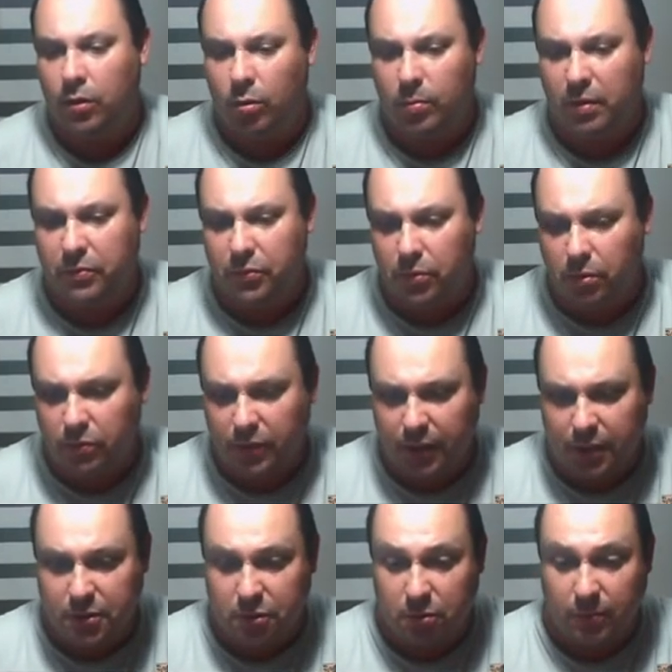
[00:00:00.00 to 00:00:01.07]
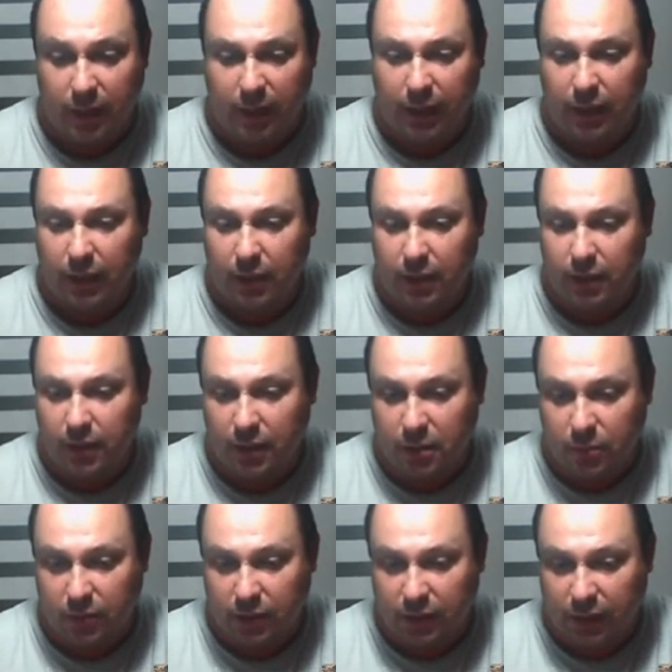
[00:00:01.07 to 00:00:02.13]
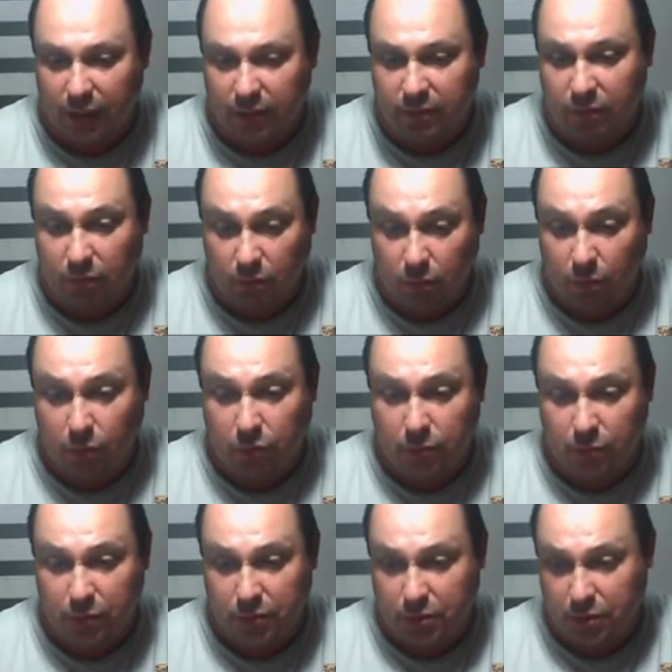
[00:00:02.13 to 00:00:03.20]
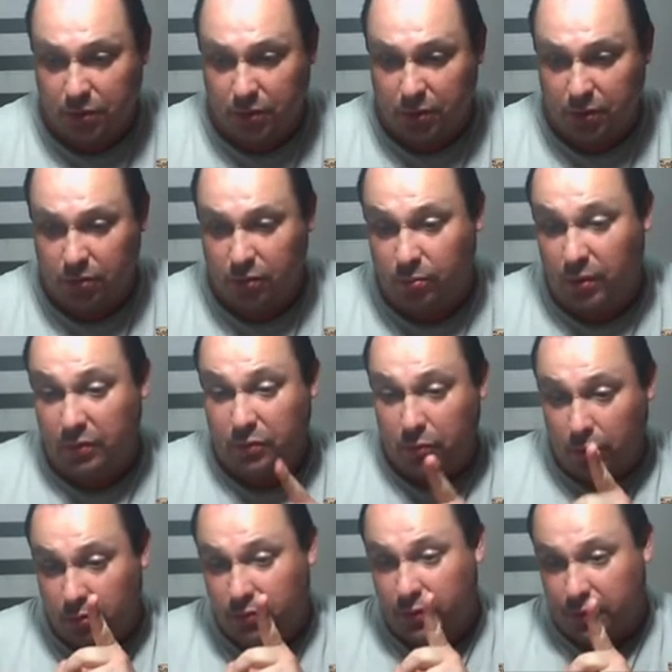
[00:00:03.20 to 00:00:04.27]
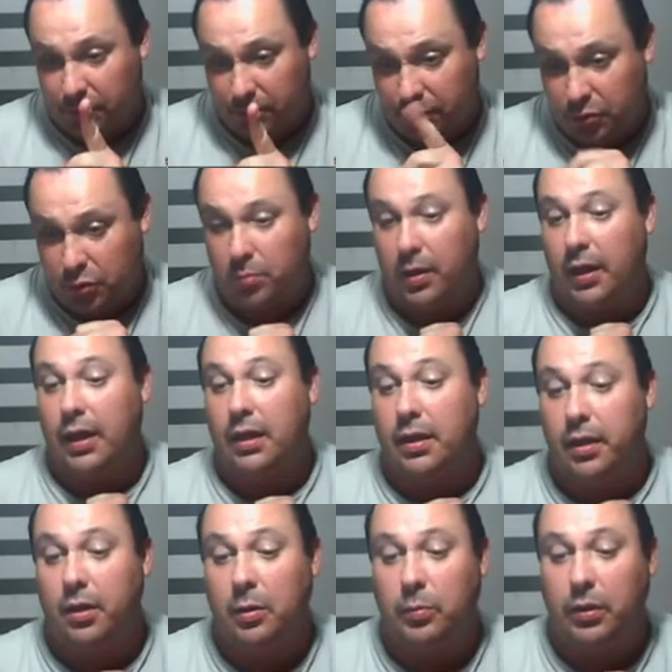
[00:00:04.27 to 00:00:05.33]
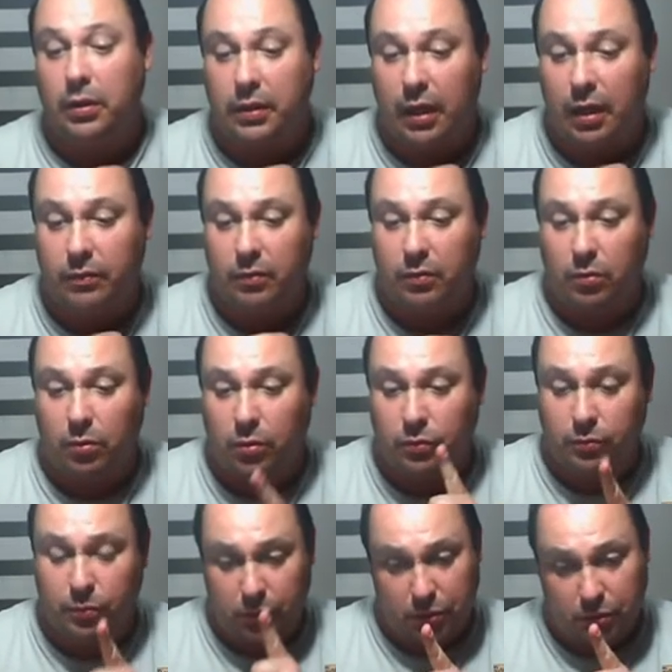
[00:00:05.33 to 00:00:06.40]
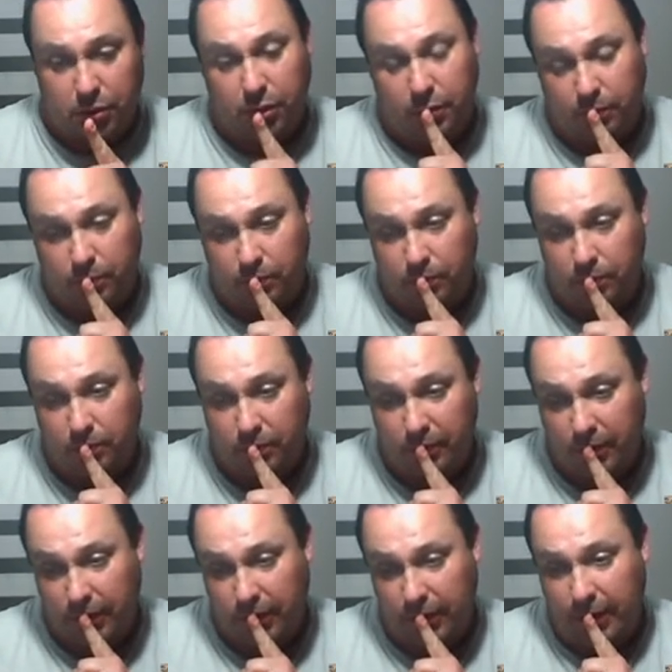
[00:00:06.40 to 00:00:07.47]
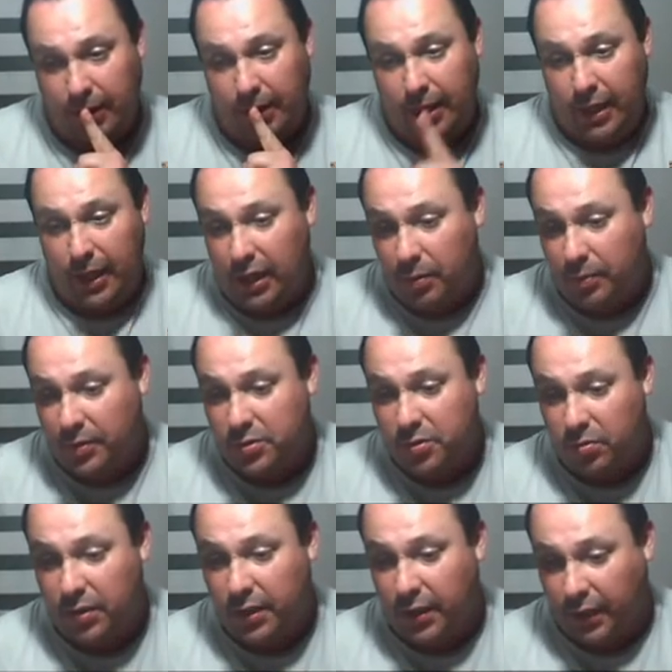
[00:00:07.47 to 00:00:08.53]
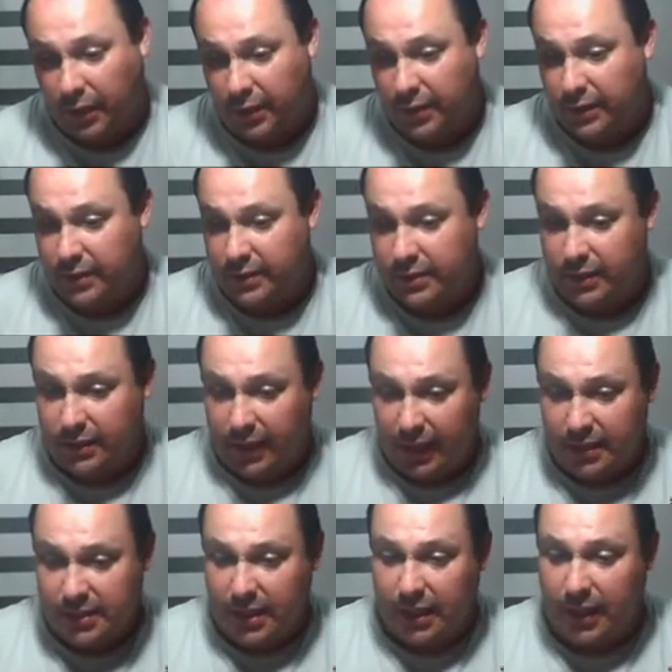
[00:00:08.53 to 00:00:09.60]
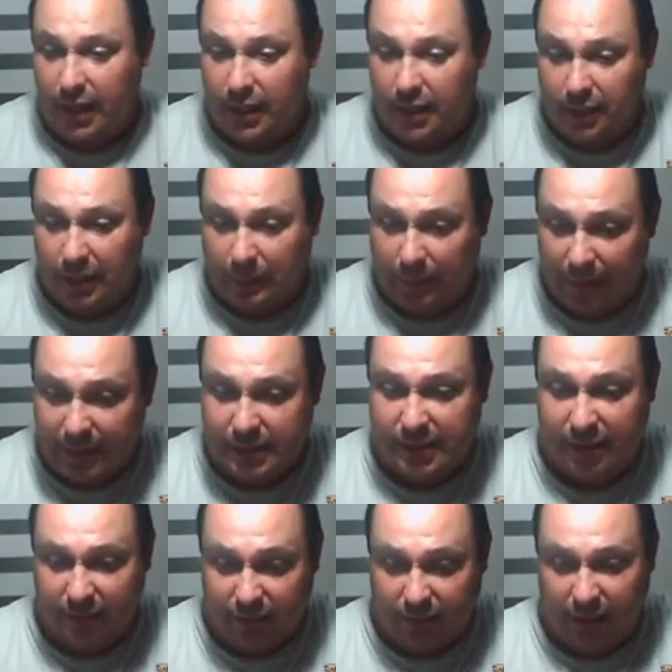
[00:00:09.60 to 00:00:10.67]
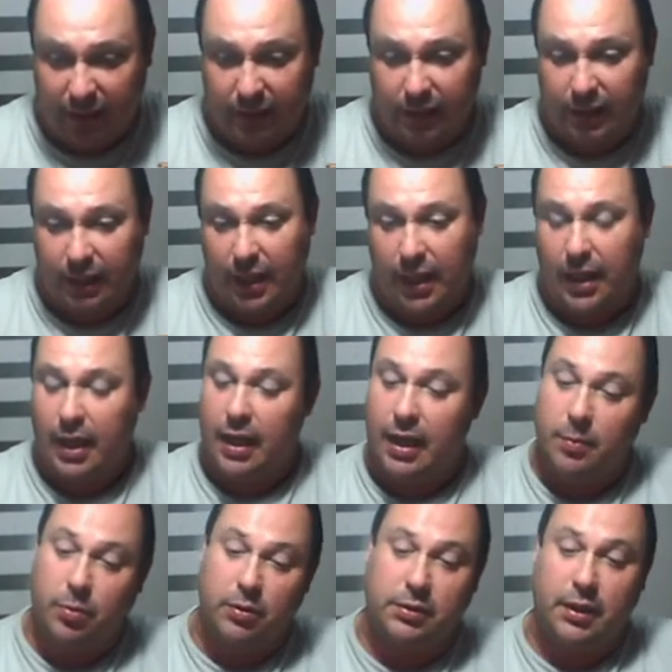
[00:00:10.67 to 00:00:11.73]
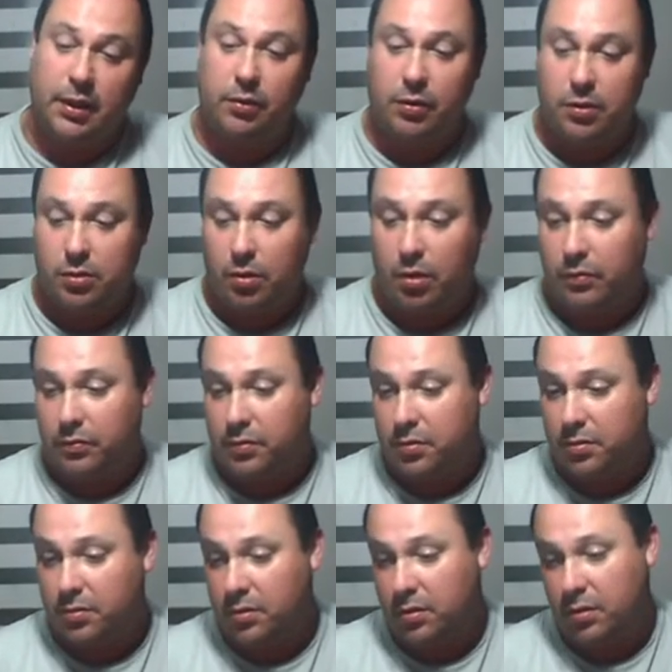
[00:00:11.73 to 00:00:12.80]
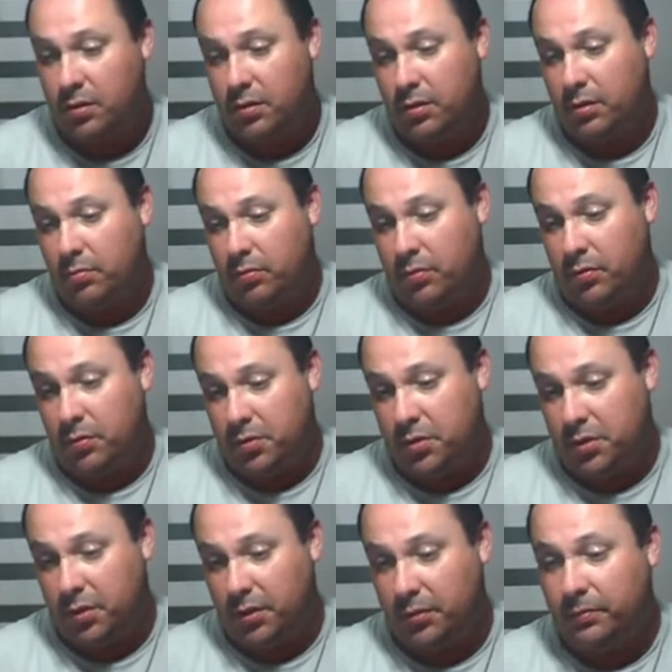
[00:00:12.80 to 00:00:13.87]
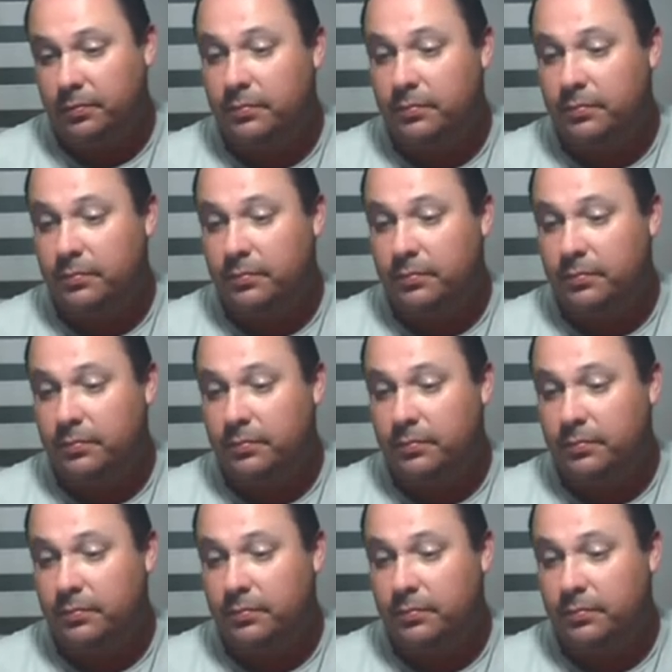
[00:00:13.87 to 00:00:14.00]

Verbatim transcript: Uma viúva que tinha uma galinha que botava um ovo por dia. Uma viúva tinha uma galinha que botava um ovo por dia. Ela pensou que, se desse a galinha mais cevada, ela botaria dois ovos por dia.